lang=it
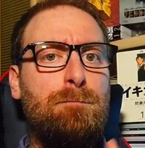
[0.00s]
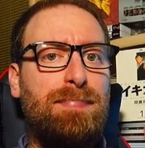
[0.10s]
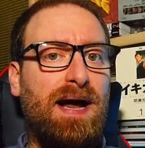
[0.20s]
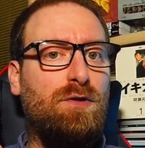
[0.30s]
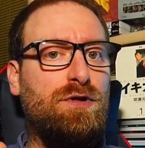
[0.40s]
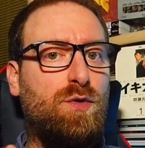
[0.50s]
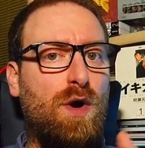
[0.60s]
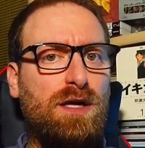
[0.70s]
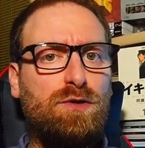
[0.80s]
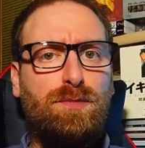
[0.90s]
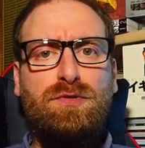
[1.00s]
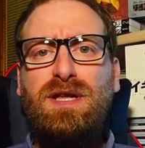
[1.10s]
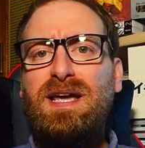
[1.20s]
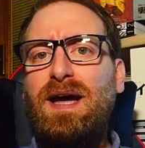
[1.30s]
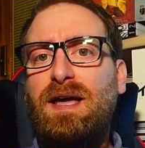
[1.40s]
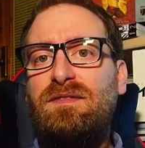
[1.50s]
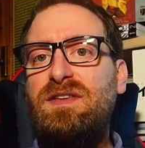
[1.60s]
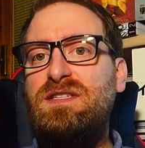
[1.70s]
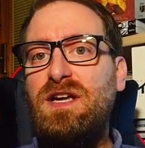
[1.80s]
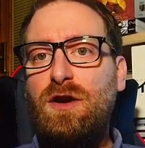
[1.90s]
Parlo di Quarto Potere che
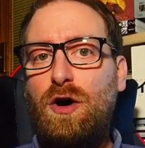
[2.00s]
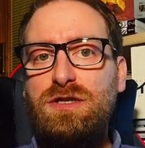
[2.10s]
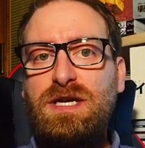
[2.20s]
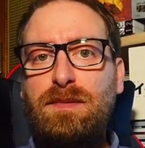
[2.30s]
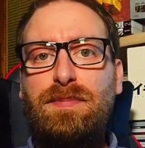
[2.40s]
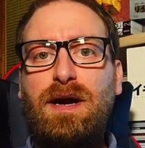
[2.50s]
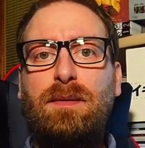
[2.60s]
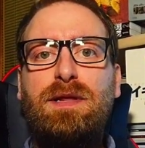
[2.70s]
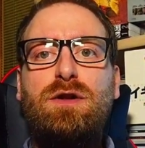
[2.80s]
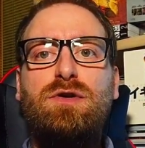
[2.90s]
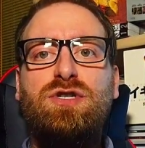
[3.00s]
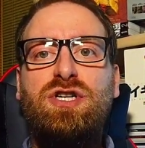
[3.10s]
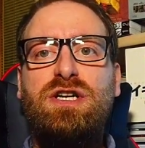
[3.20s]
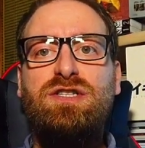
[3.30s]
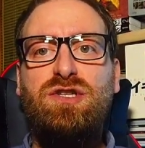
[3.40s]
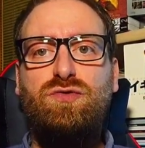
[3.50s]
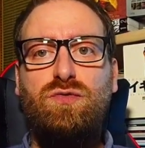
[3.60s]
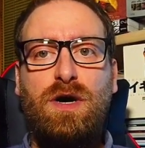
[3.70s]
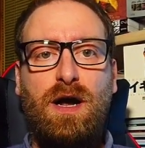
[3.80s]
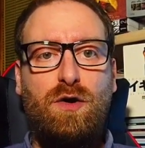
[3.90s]
vinse l'Oscar per la miglior
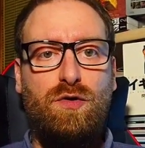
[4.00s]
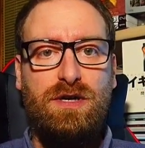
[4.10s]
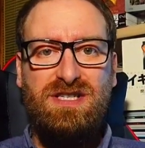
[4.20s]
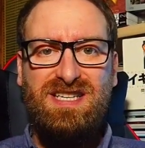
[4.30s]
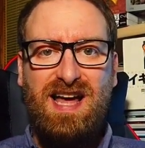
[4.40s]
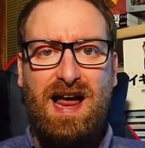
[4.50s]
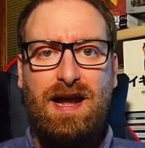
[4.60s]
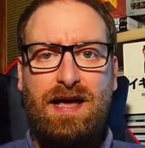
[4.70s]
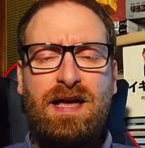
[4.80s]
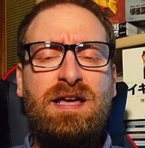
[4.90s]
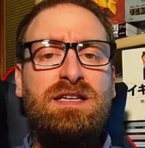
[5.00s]
sceneggiatura originale.